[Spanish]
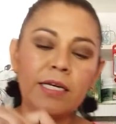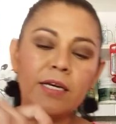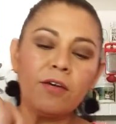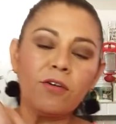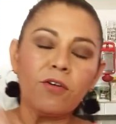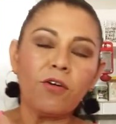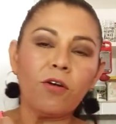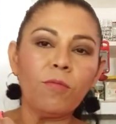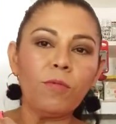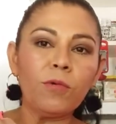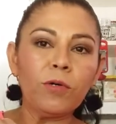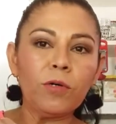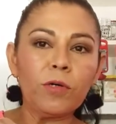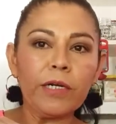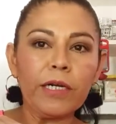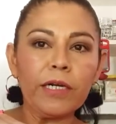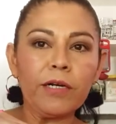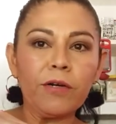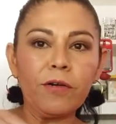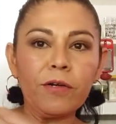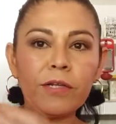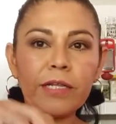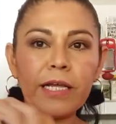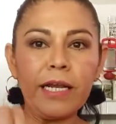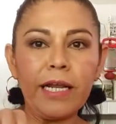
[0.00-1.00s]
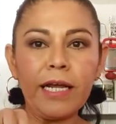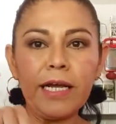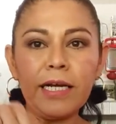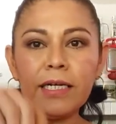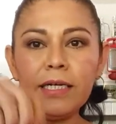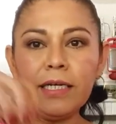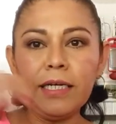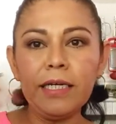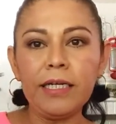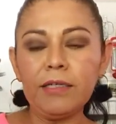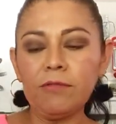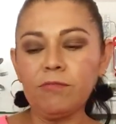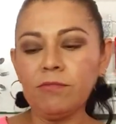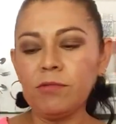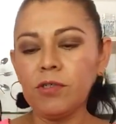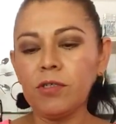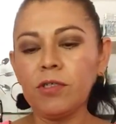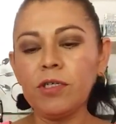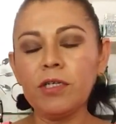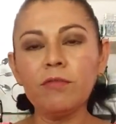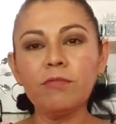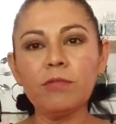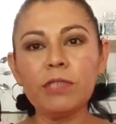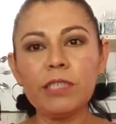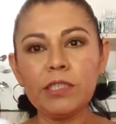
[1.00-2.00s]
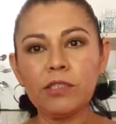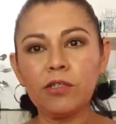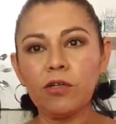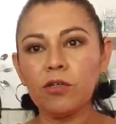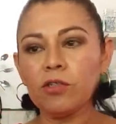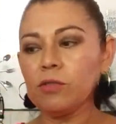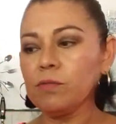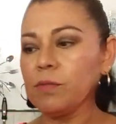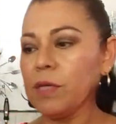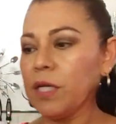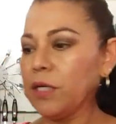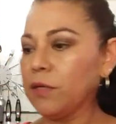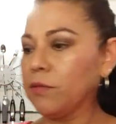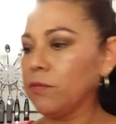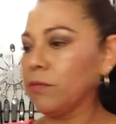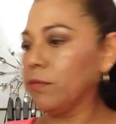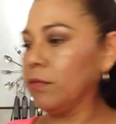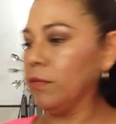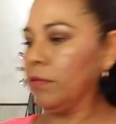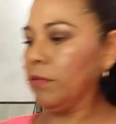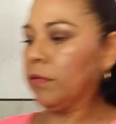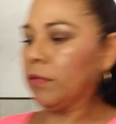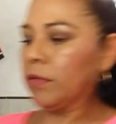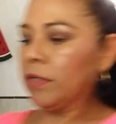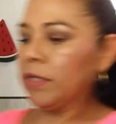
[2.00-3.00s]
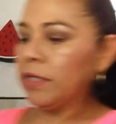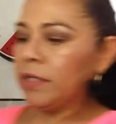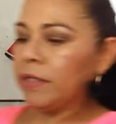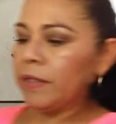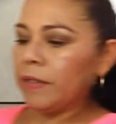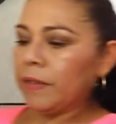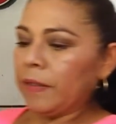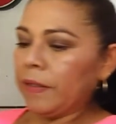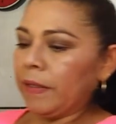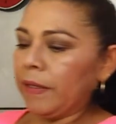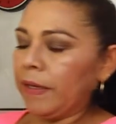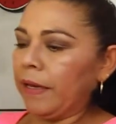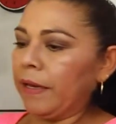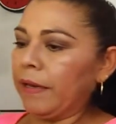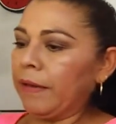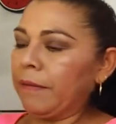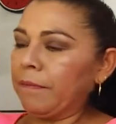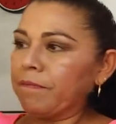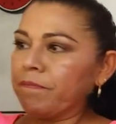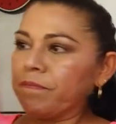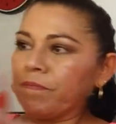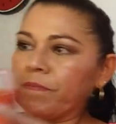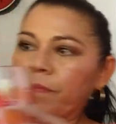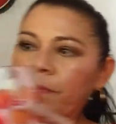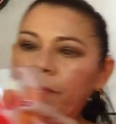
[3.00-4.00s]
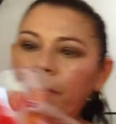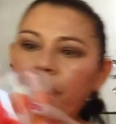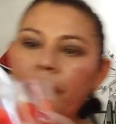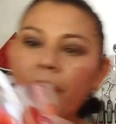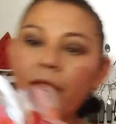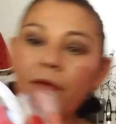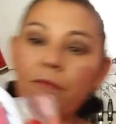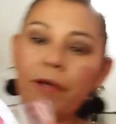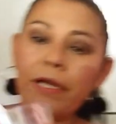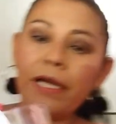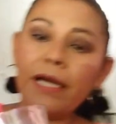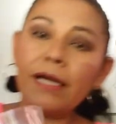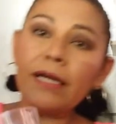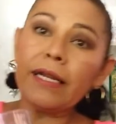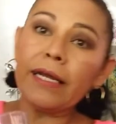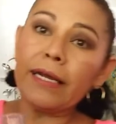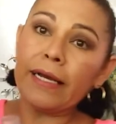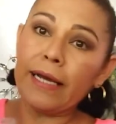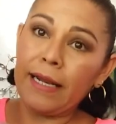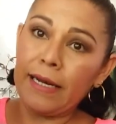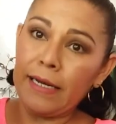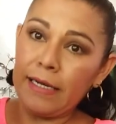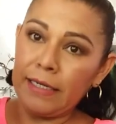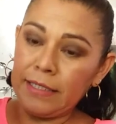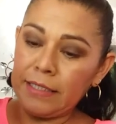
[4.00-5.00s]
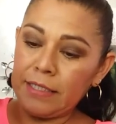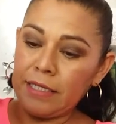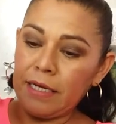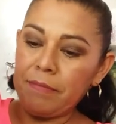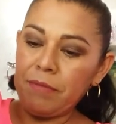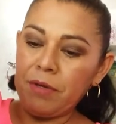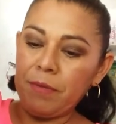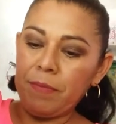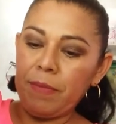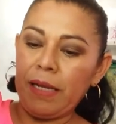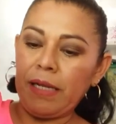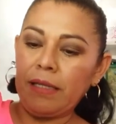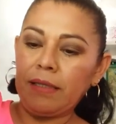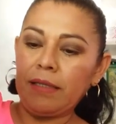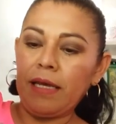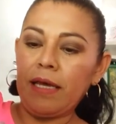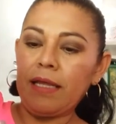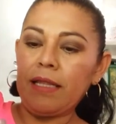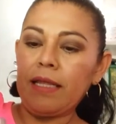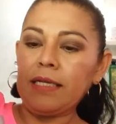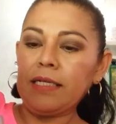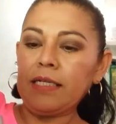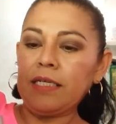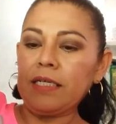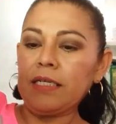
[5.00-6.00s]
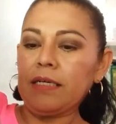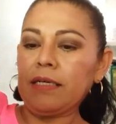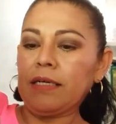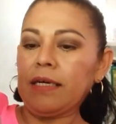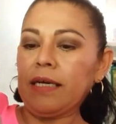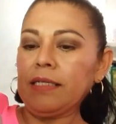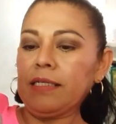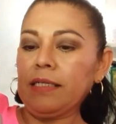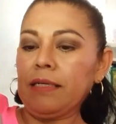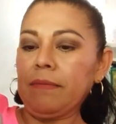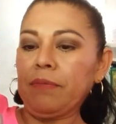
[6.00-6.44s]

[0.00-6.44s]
Como recordarán, en uno de nuestros menús Em, le voy a agregar leche a mi malteada, chicas.